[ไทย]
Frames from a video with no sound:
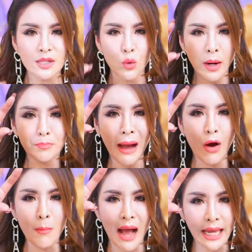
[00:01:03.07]
ส่วนเป้า
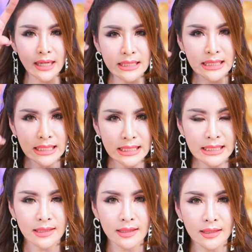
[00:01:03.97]
หมาย
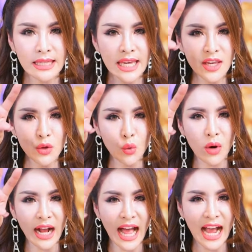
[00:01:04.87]
อื่นๆ ที่อยู่
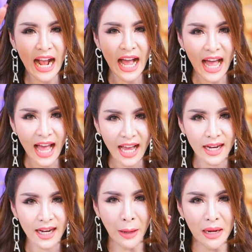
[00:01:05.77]
ข้า
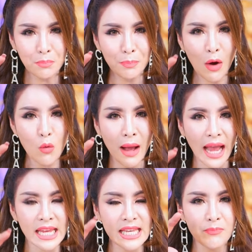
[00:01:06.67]
งๆ เป็นเป้าหมา
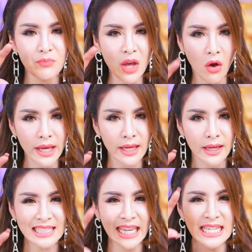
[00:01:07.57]
ยยิบย่อย
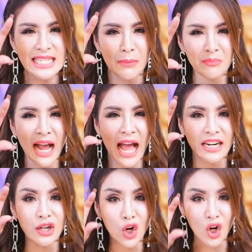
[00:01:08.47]
ที่สำคัญ
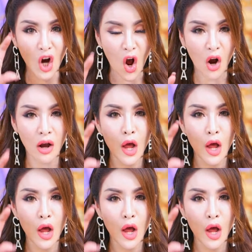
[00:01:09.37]
รอง